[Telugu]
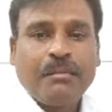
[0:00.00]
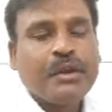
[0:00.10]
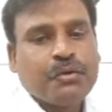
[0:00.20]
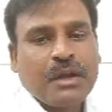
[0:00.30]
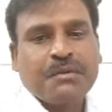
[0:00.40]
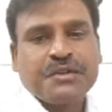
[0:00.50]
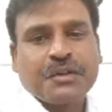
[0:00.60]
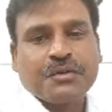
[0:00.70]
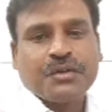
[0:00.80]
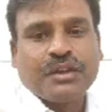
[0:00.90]
మీకు కూడా
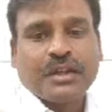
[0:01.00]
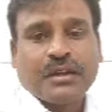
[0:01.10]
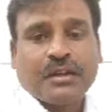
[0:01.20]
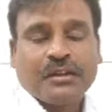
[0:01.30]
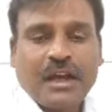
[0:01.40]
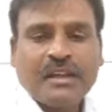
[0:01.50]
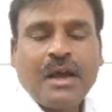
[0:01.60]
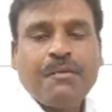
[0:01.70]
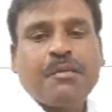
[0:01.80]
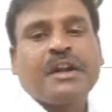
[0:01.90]
పింఛన్ వస్తుంది
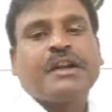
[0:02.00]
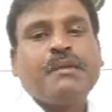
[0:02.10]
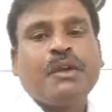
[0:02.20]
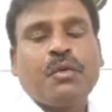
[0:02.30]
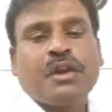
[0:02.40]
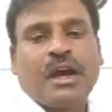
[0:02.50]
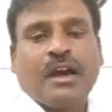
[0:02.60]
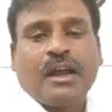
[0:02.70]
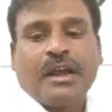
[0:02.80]
దాదాపు మన టీంలో ఉన్న